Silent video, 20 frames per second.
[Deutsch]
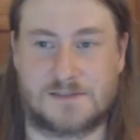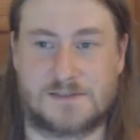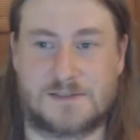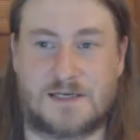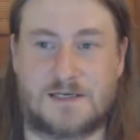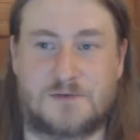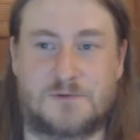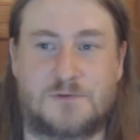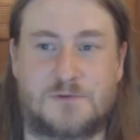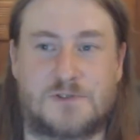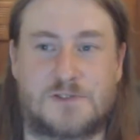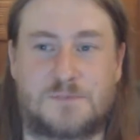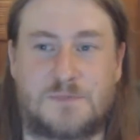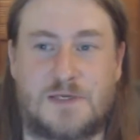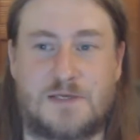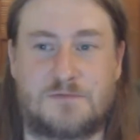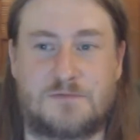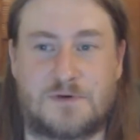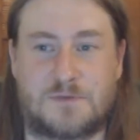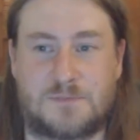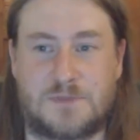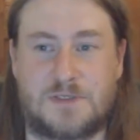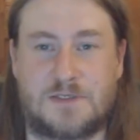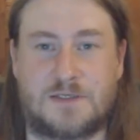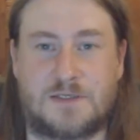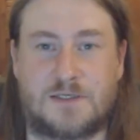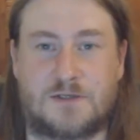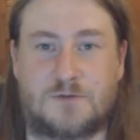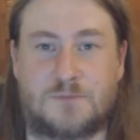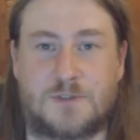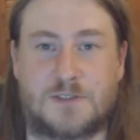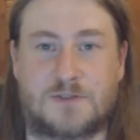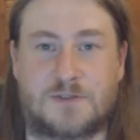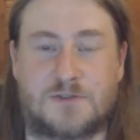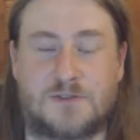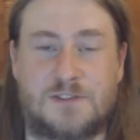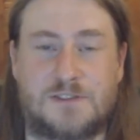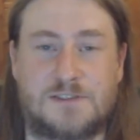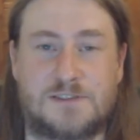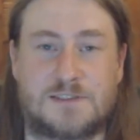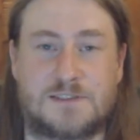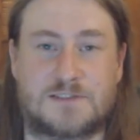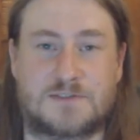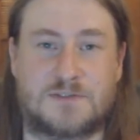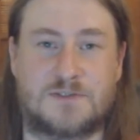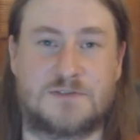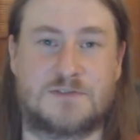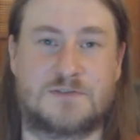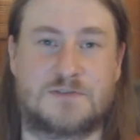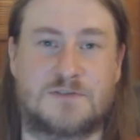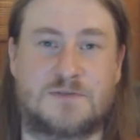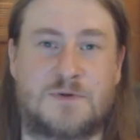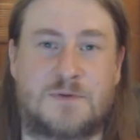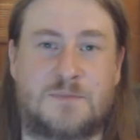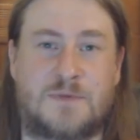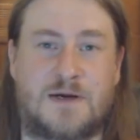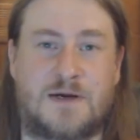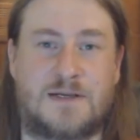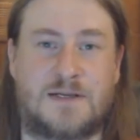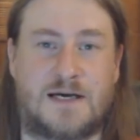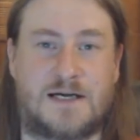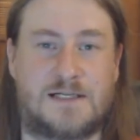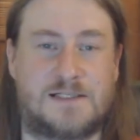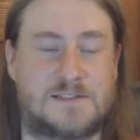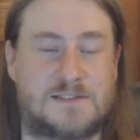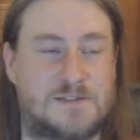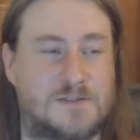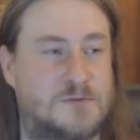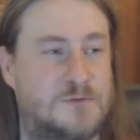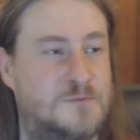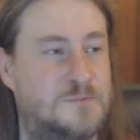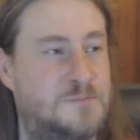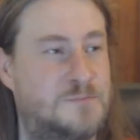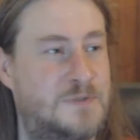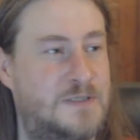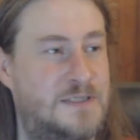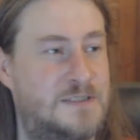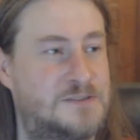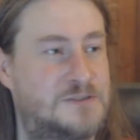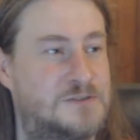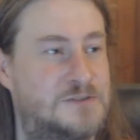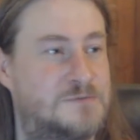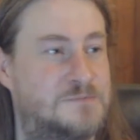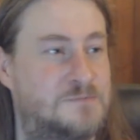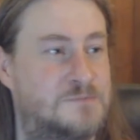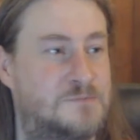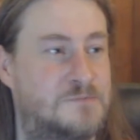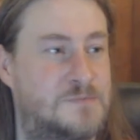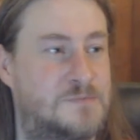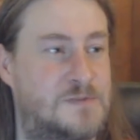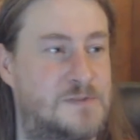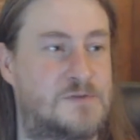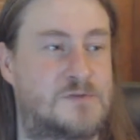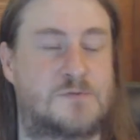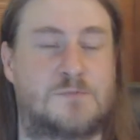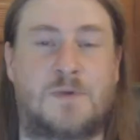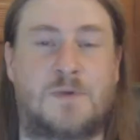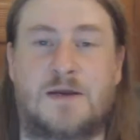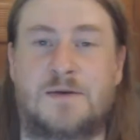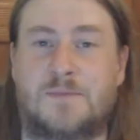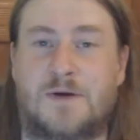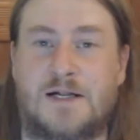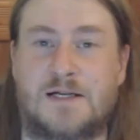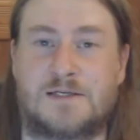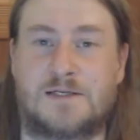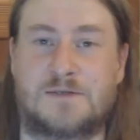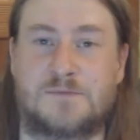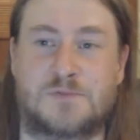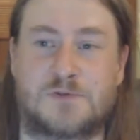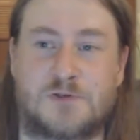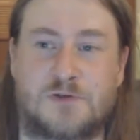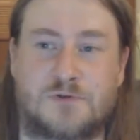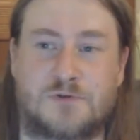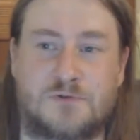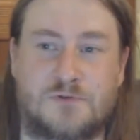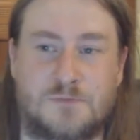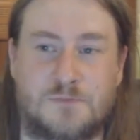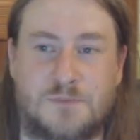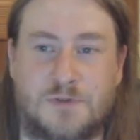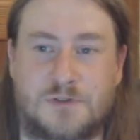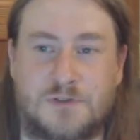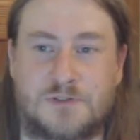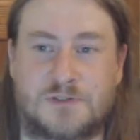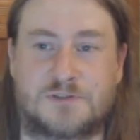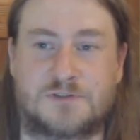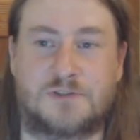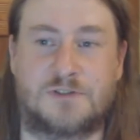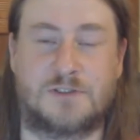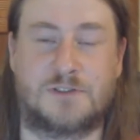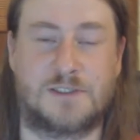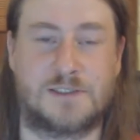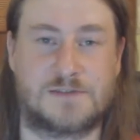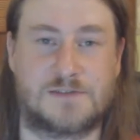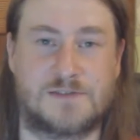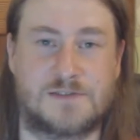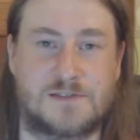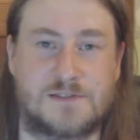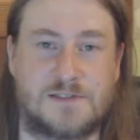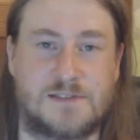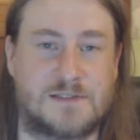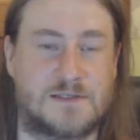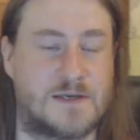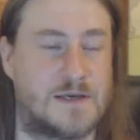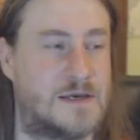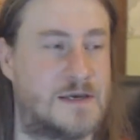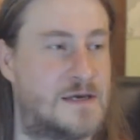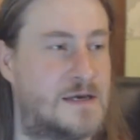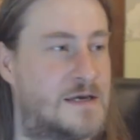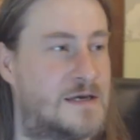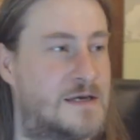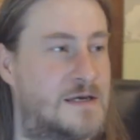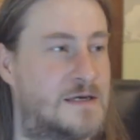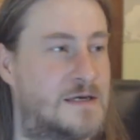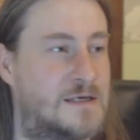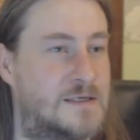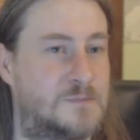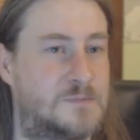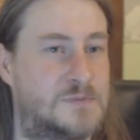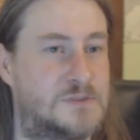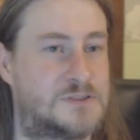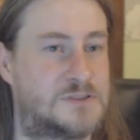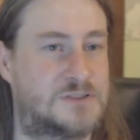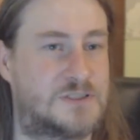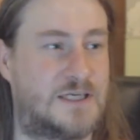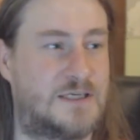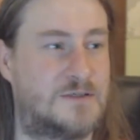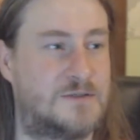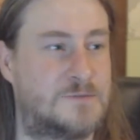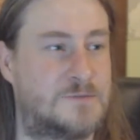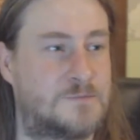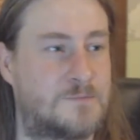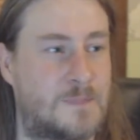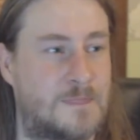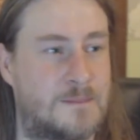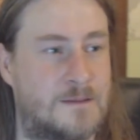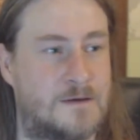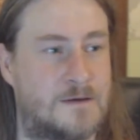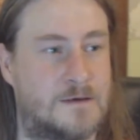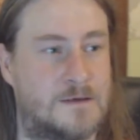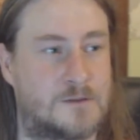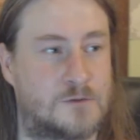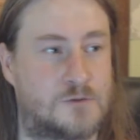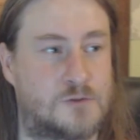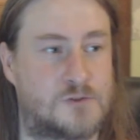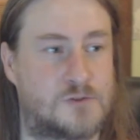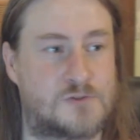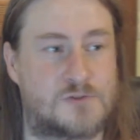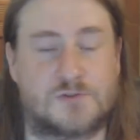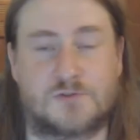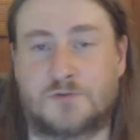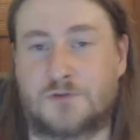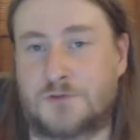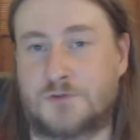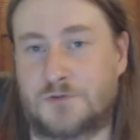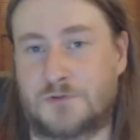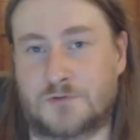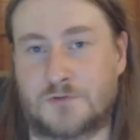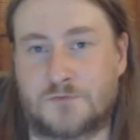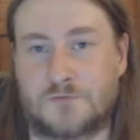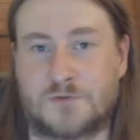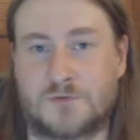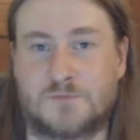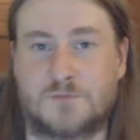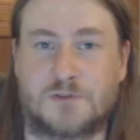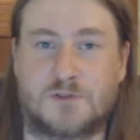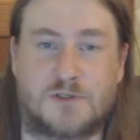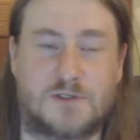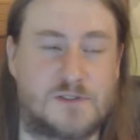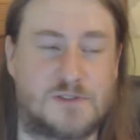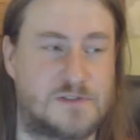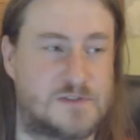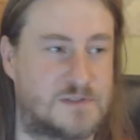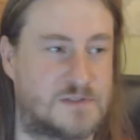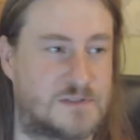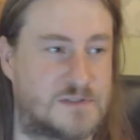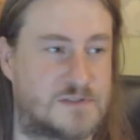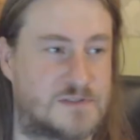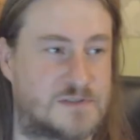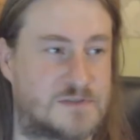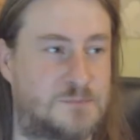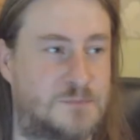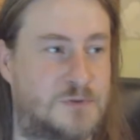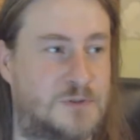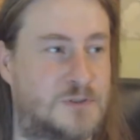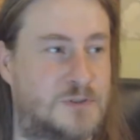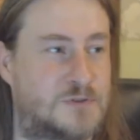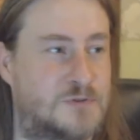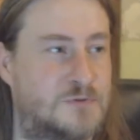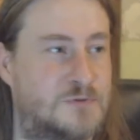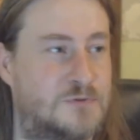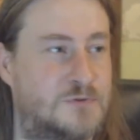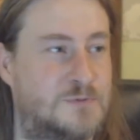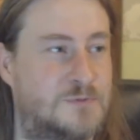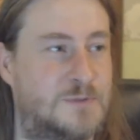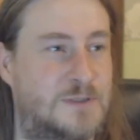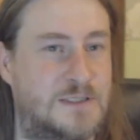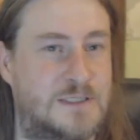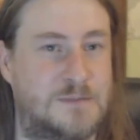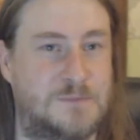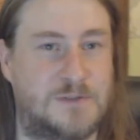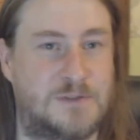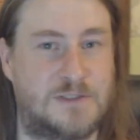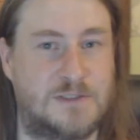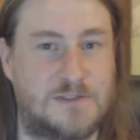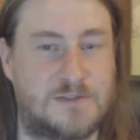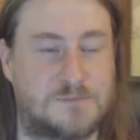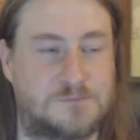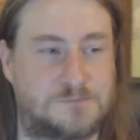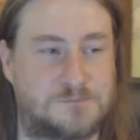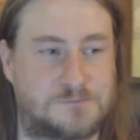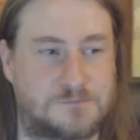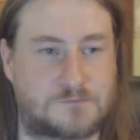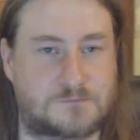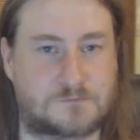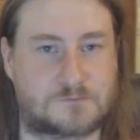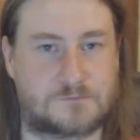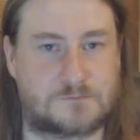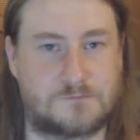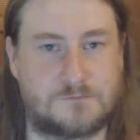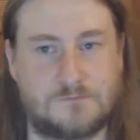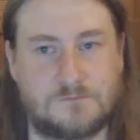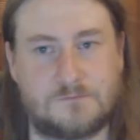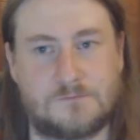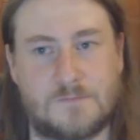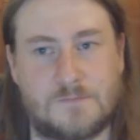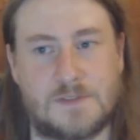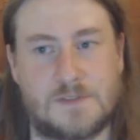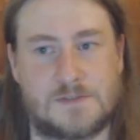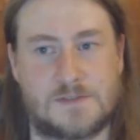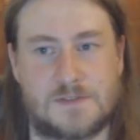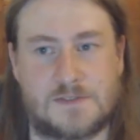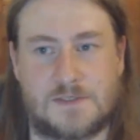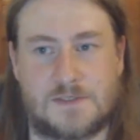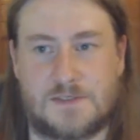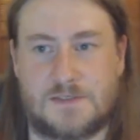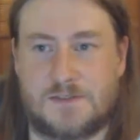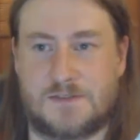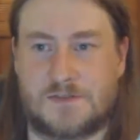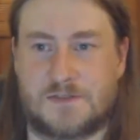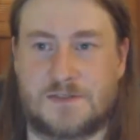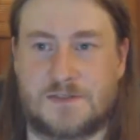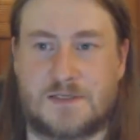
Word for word: Sanguis B Vampire erobern Köln. Das können Sie über meine alte Homepage, die zu meinem alten Pseudonym Bernard Crow existiert, bestellen. Kostet 9,95 Euro. Das Porto übernehme ich. Sie sehen, die